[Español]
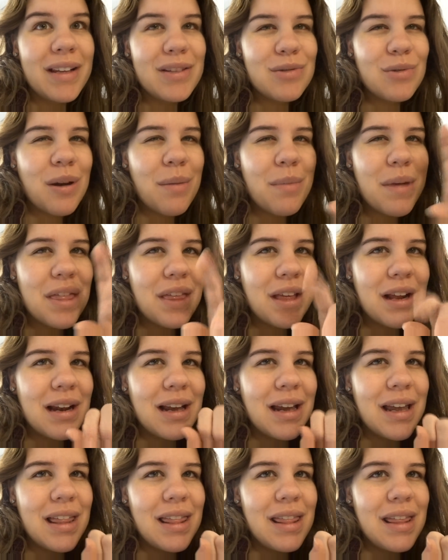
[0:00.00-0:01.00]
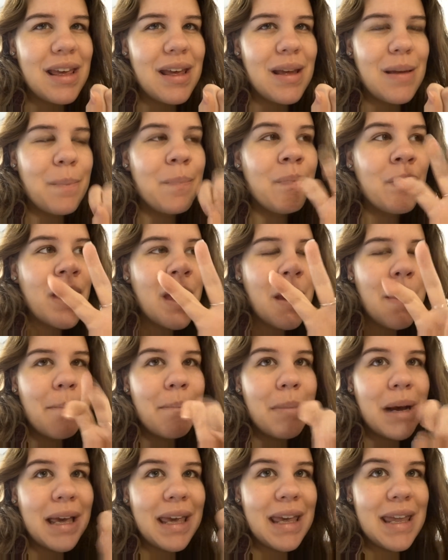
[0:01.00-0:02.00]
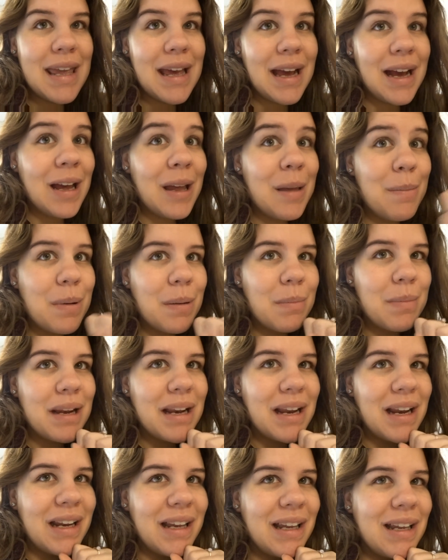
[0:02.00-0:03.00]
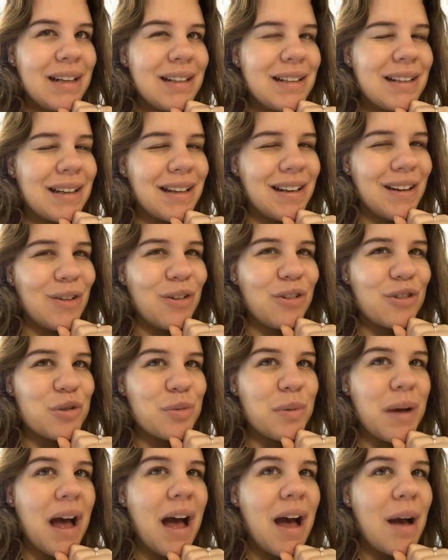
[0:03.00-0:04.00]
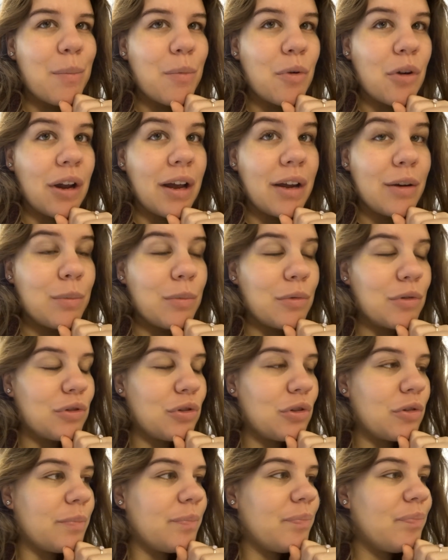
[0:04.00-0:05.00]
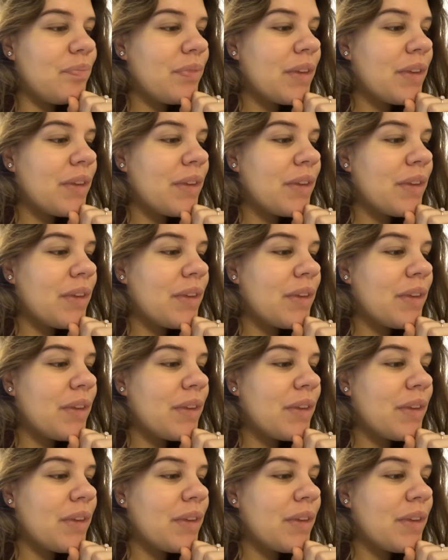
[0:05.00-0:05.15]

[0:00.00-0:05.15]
Es una mezcla ahí de maquillaje y papelería que creo que os va a molar un montón.